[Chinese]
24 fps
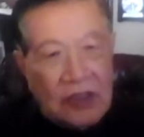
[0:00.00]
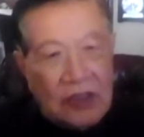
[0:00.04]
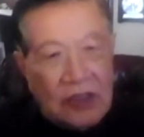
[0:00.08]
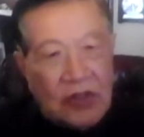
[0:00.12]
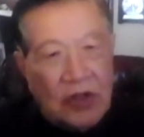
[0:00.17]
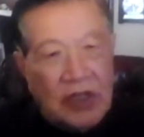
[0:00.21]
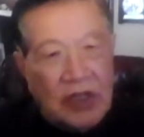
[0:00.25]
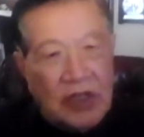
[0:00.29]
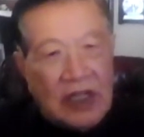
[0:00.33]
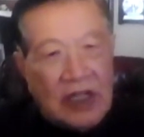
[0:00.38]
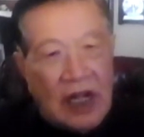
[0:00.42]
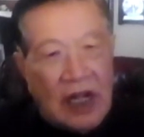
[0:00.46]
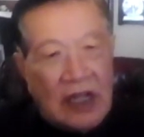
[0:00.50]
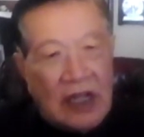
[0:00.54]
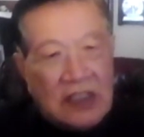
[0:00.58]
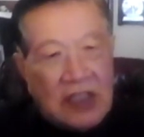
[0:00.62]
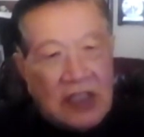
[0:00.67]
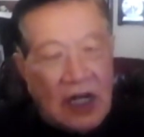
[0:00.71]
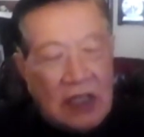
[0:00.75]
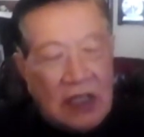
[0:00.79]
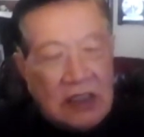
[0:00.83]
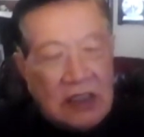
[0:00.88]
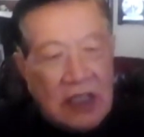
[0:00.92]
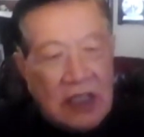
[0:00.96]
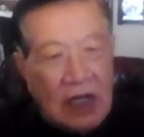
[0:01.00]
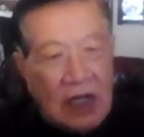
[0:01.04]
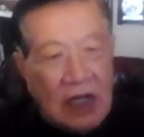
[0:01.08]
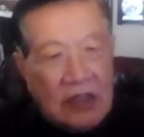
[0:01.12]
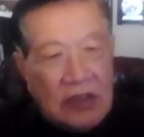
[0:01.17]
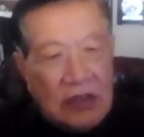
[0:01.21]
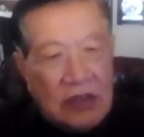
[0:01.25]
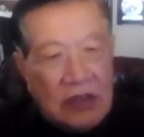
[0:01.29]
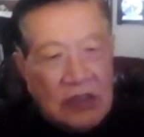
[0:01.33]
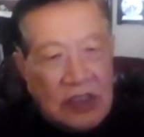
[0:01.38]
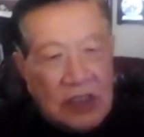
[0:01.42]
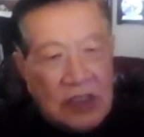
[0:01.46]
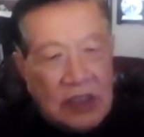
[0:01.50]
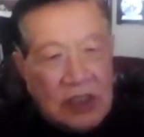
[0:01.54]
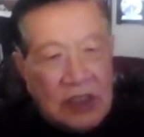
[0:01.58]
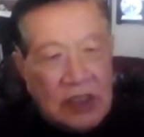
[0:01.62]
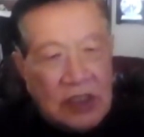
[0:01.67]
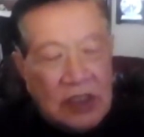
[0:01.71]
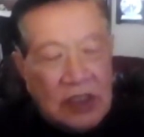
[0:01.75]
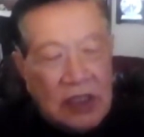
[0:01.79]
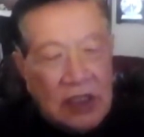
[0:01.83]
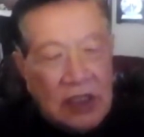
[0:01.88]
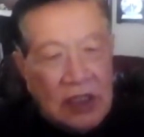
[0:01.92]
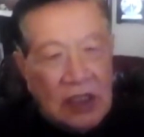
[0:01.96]
所以他常常就
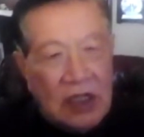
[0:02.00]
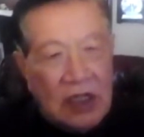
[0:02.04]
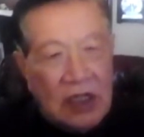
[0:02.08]
是。